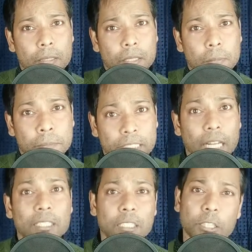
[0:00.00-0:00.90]
ইয়ে,
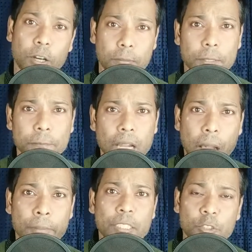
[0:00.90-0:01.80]
বিচার দিতে হবে
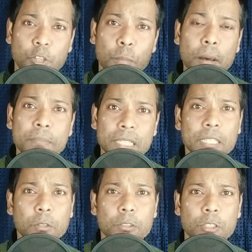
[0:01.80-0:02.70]
আমাদের জবাবদেহি
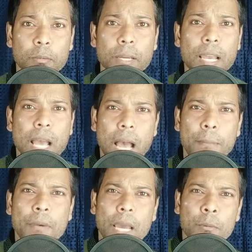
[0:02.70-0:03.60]
করতে হবে
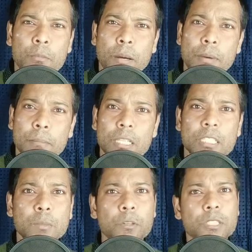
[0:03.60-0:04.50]
এমনভাবে আমরা
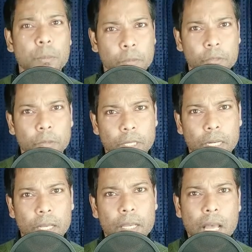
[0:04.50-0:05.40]
জীবনযাপন করি
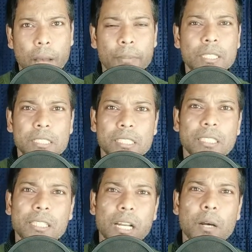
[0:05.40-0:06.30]
না আমাদের
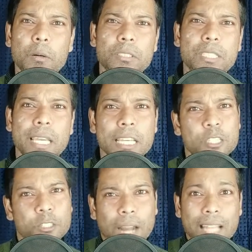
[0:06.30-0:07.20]
চিন্তাধারা হচ্ছে হচ্ছে
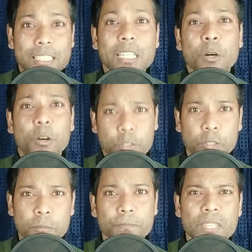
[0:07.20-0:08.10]
ঈশ্বর আছে হয়তো
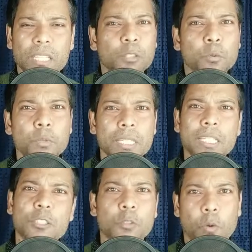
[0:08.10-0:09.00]
কিন্তু উনি
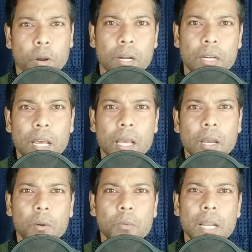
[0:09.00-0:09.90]
কিছু করেন না
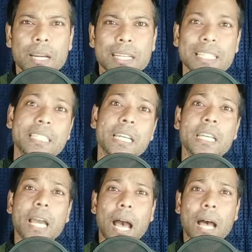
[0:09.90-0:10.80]
উনার
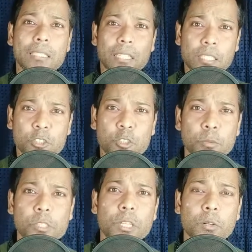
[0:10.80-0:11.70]
নিজেরই হাজারটা
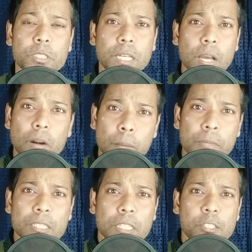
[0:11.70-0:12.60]
সমস্যা রয়েছে কারণ
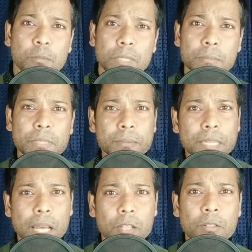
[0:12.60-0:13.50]
আমরা যেই সব
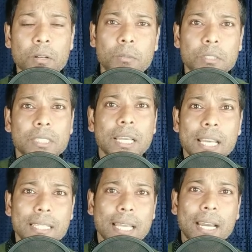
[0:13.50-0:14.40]
দেবদেবীকে আরাধনা করছি
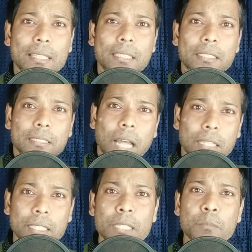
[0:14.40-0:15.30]
দেখা যায় যে
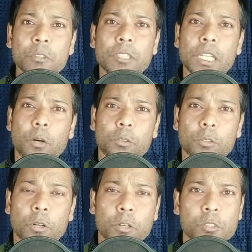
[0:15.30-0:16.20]
তাদের মধ্যে কত
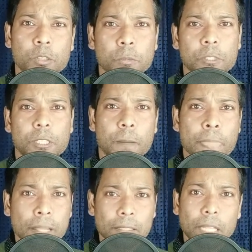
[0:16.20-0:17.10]
ধরনের সমস্যা
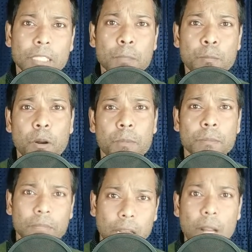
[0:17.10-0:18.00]
তাদের প্রবলেম
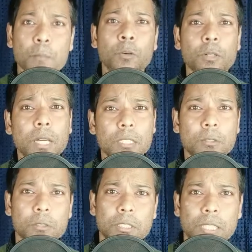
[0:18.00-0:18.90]
তারা ভুল কাজ
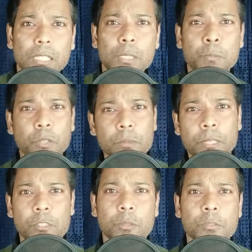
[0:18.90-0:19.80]
করছে তাদের
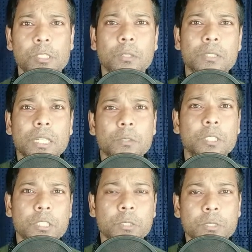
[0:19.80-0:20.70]
পরিবারের সমস্যা হচ্ছে এই
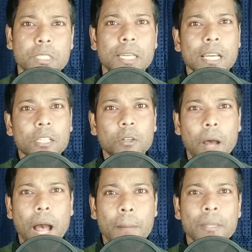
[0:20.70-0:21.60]
হচ্ছে সে হচ্ছে তো
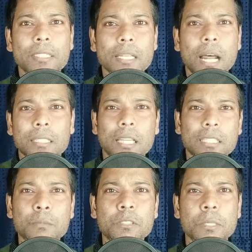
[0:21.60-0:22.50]
আমাদের আর
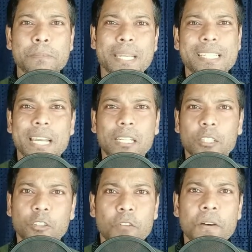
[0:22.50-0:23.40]
তাদের মধ্যে বেশি একটা
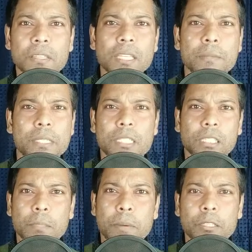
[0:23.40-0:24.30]
তফাত নেই বেশি
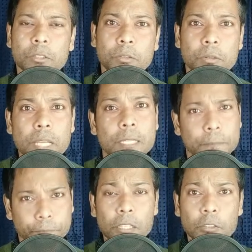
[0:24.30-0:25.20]
একটা পার্থক্য নেই
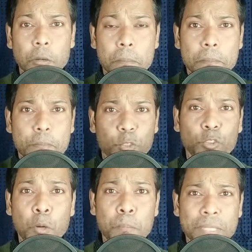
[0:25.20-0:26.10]
তো
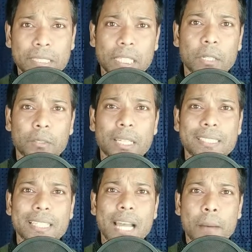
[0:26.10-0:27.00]
প্রথম মিথ্যে কথা
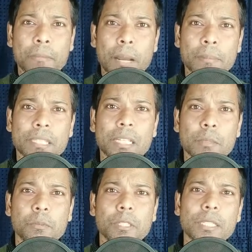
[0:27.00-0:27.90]
যেটা আমরা আমাদেরকে
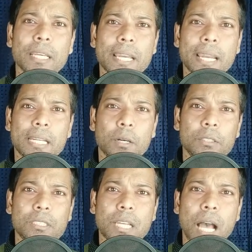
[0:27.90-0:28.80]
বলি এটা
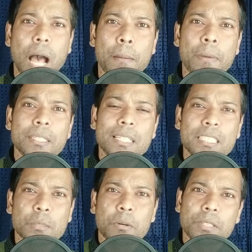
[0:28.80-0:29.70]
হচ্ছে আমাদের
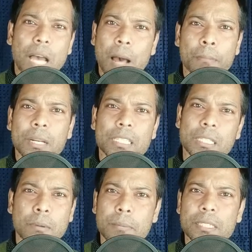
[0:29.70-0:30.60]
জীবনটা আমরা
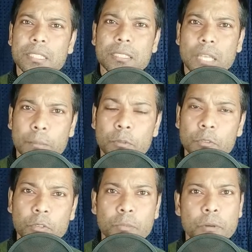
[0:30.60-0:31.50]
যেভাবে ইচ্ছা যাপন
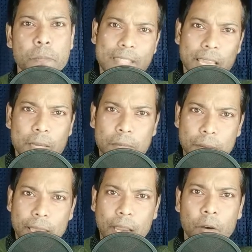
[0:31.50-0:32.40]
করব এই
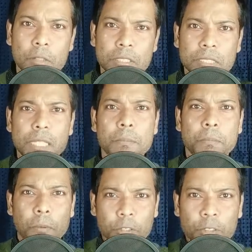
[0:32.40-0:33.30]
এখন যে
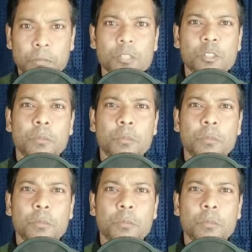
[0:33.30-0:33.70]
বর্তমান